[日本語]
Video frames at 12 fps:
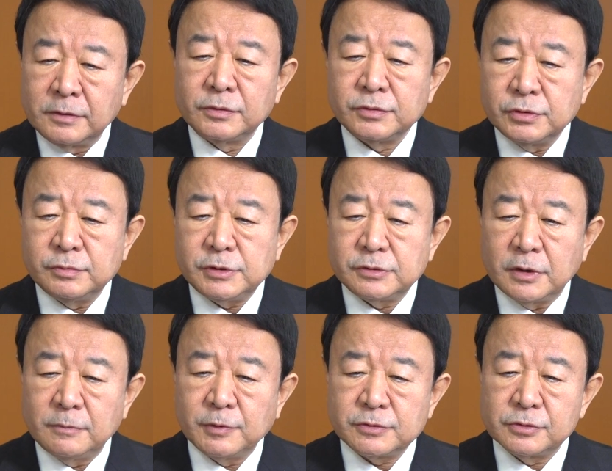あの由民主党
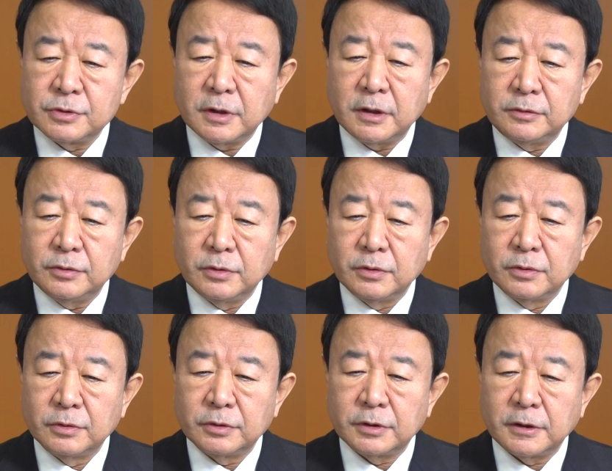安保調査会の
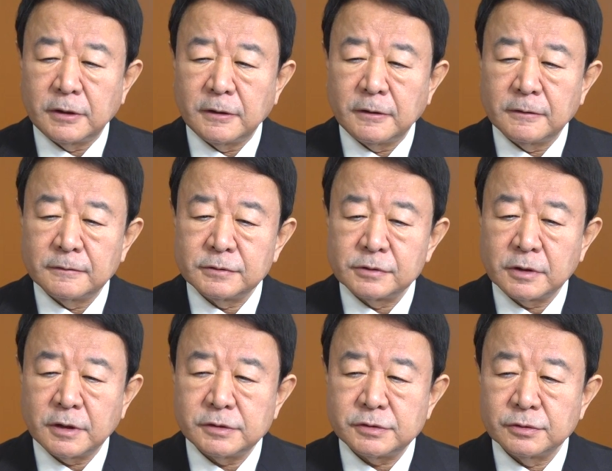小野寺調査
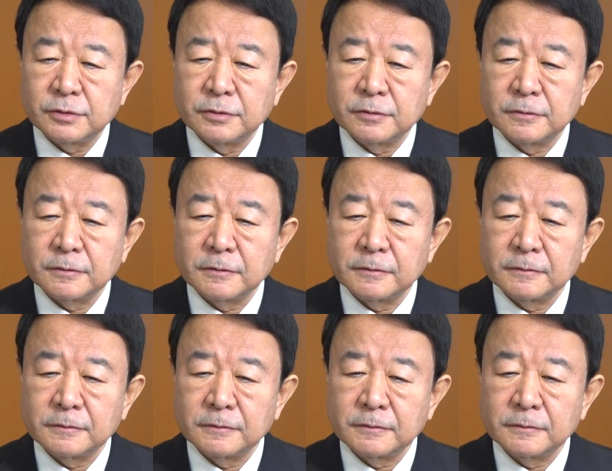会長